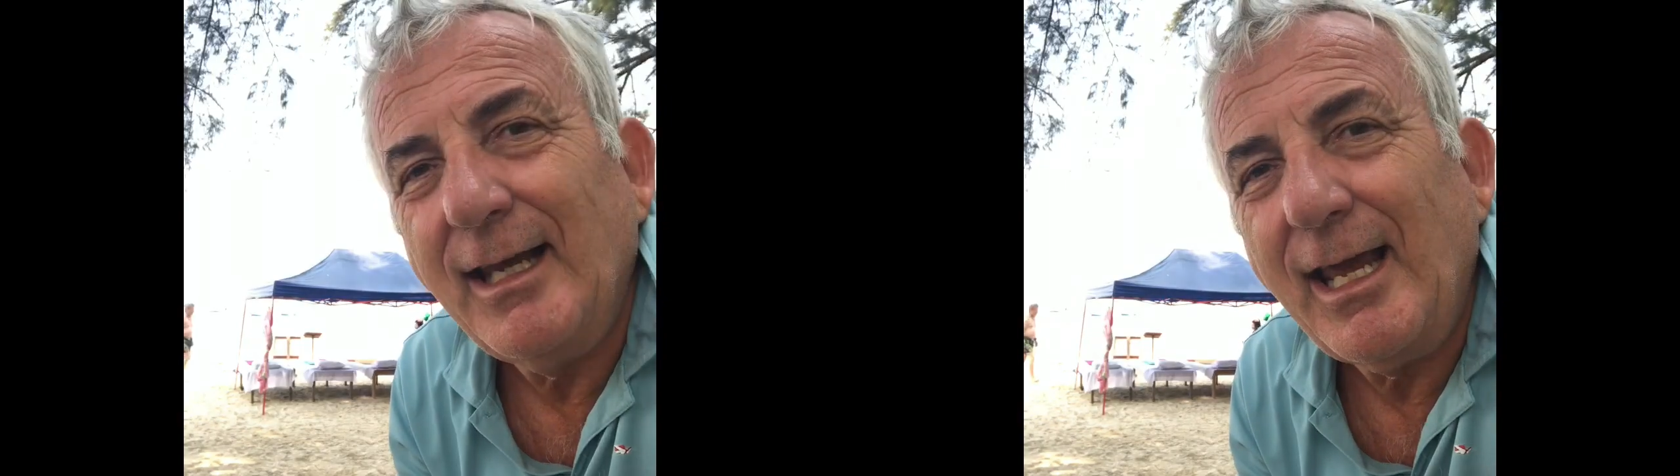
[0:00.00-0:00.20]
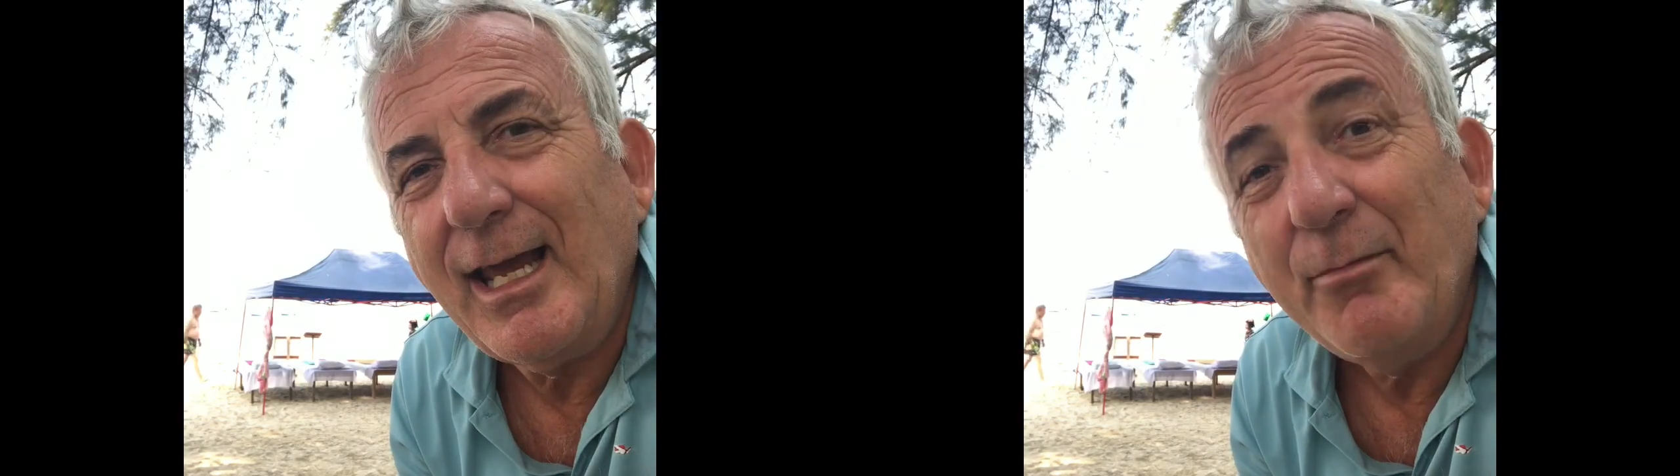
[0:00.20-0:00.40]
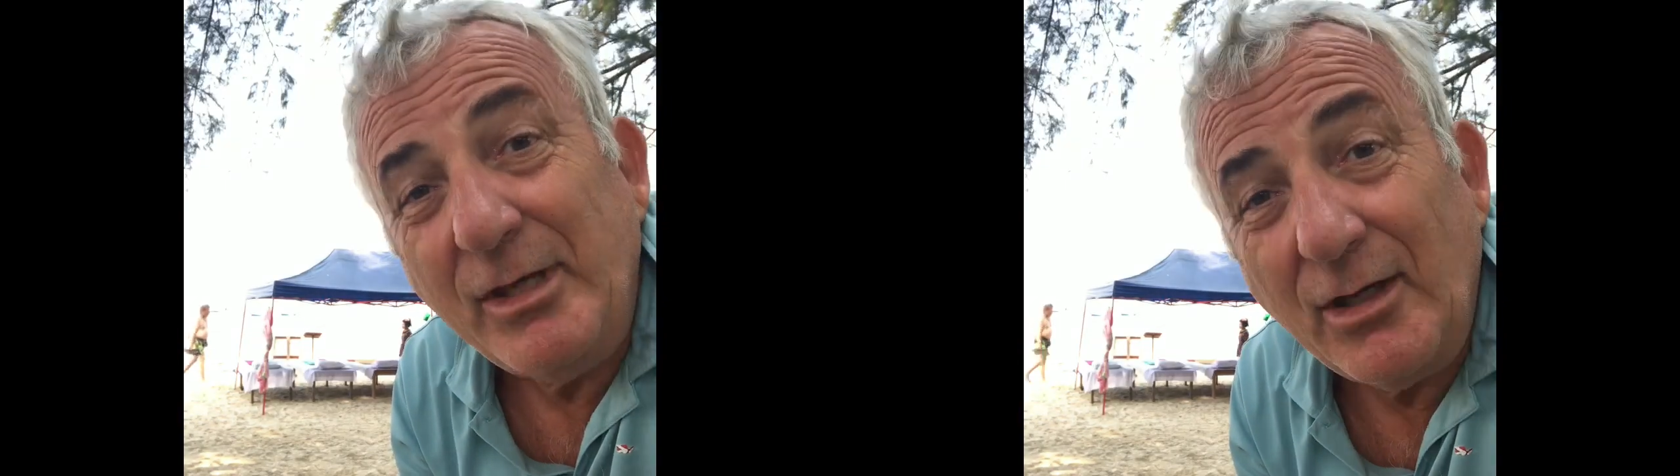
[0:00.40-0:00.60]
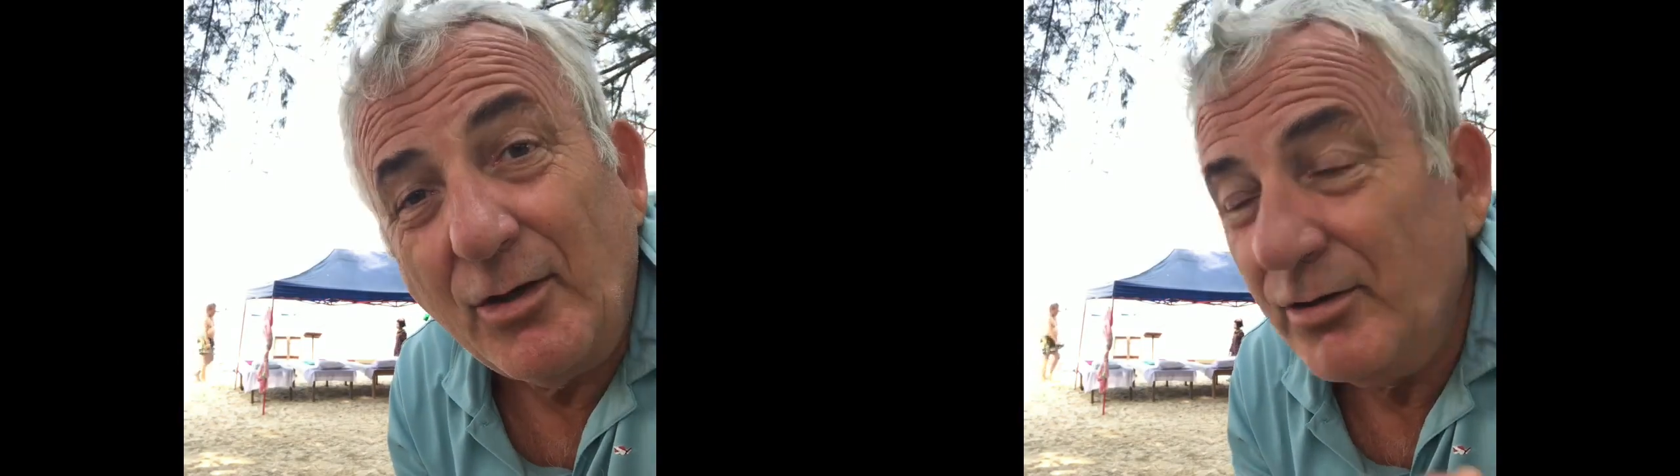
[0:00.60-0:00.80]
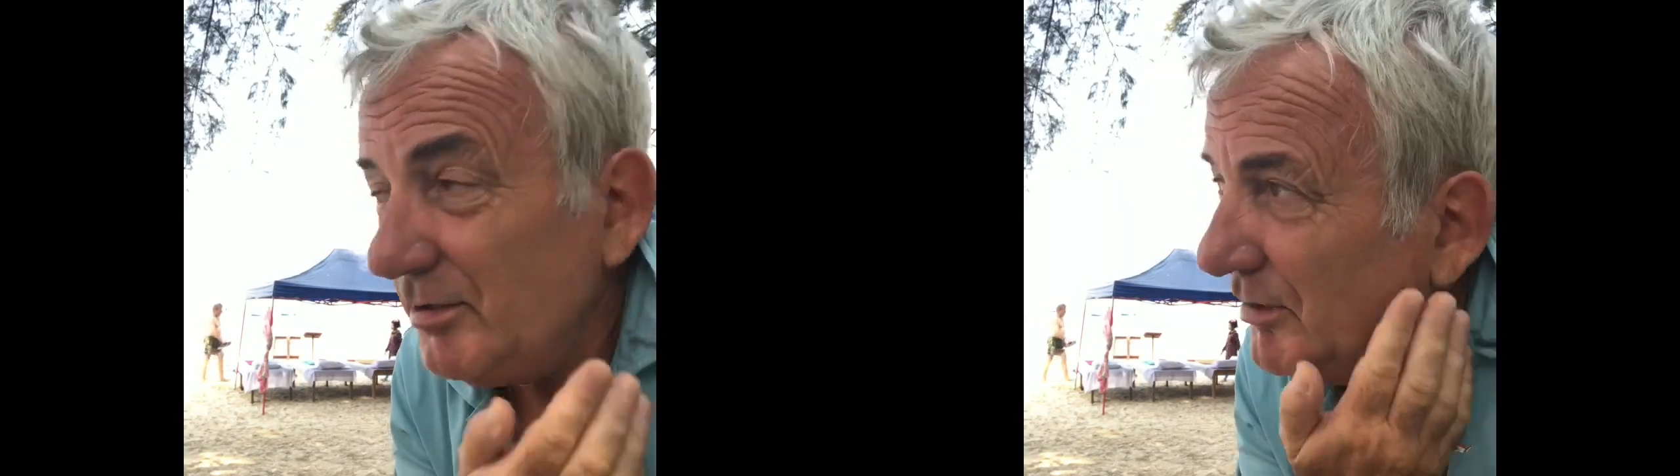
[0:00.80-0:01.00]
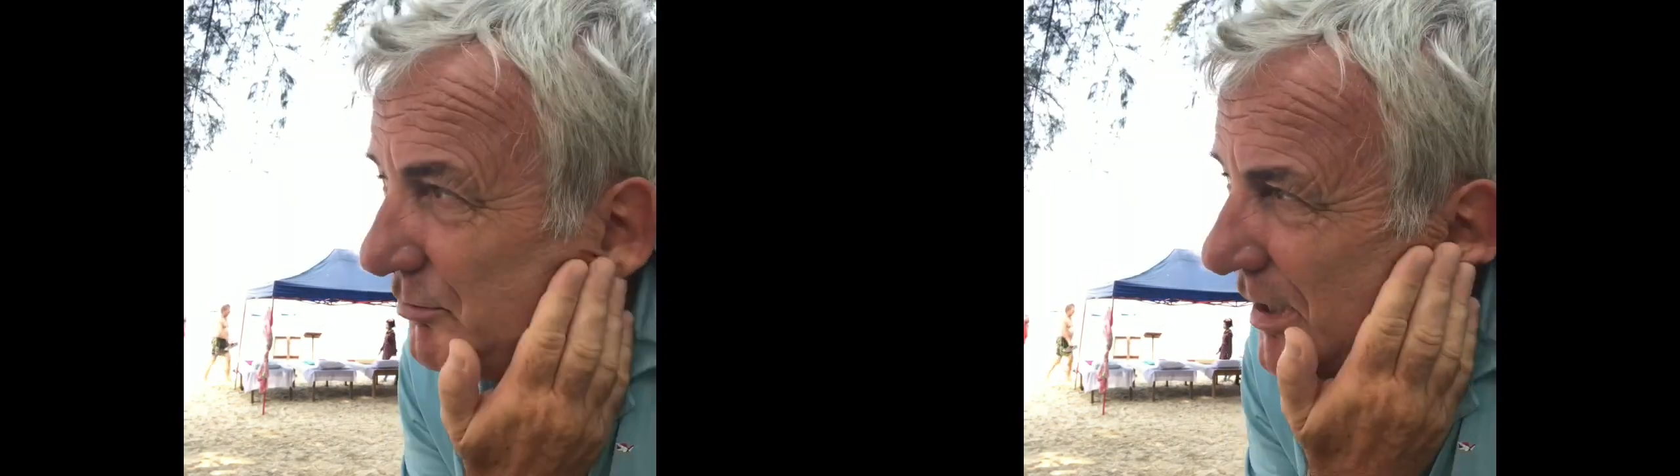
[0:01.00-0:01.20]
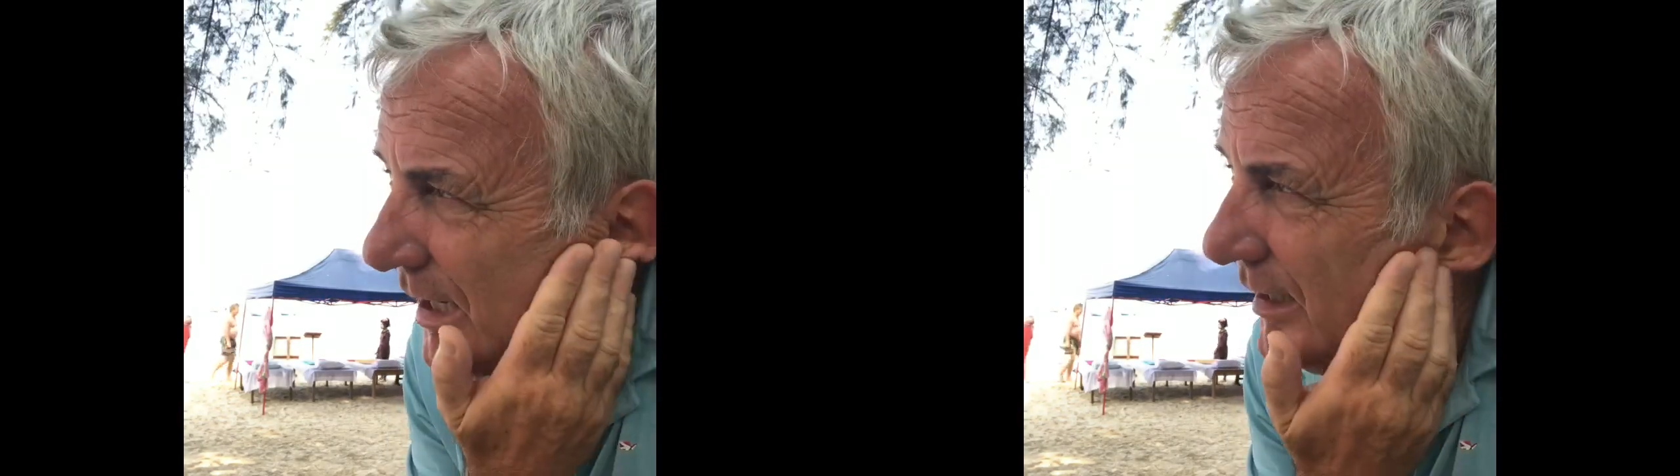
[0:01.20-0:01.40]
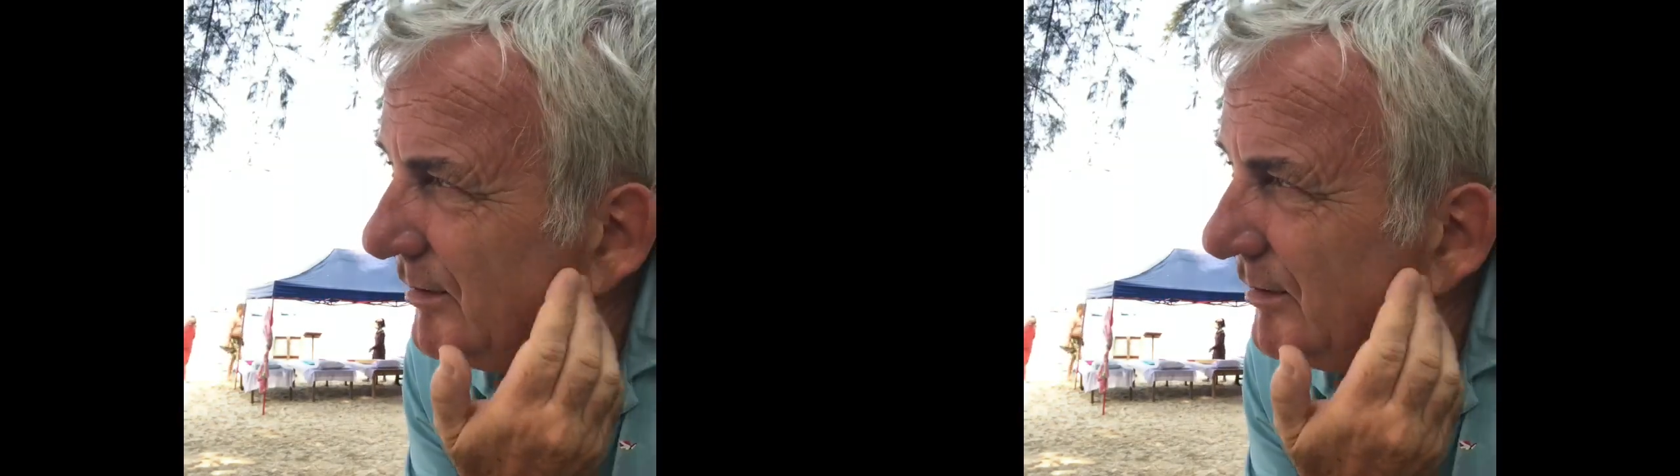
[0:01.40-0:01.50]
è amico di una,